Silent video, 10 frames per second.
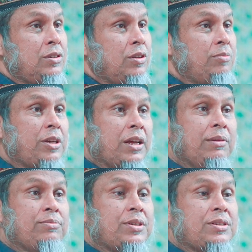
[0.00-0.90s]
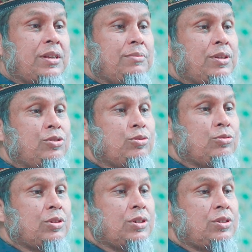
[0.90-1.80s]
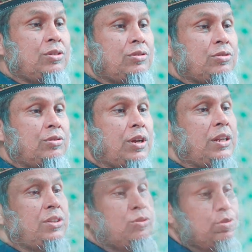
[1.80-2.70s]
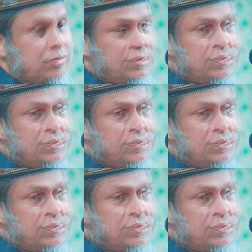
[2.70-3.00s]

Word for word: নবী করিম ইসলামের যুগটা ছিল সোনালী যুগ